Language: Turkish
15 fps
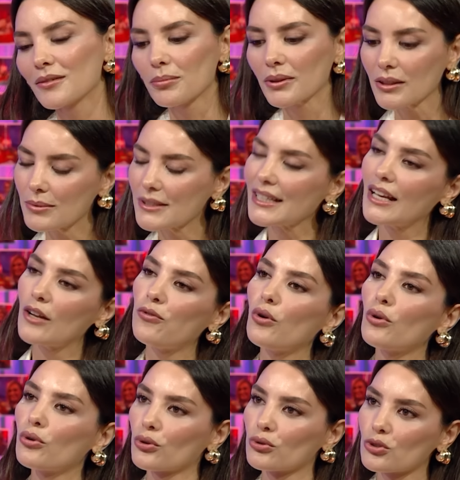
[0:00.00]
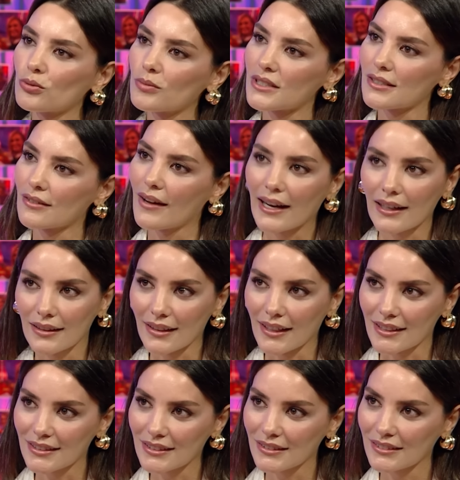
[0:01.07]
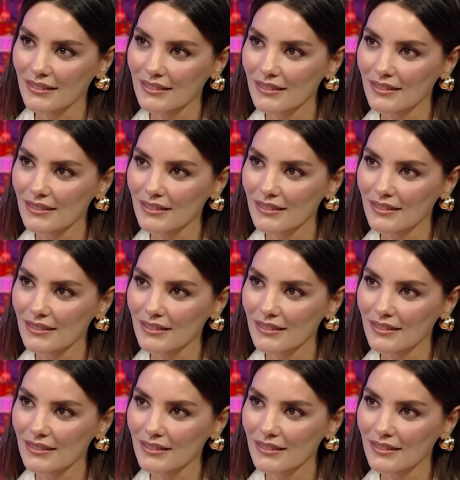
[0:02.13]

Bana bir telefon konuşması verdiler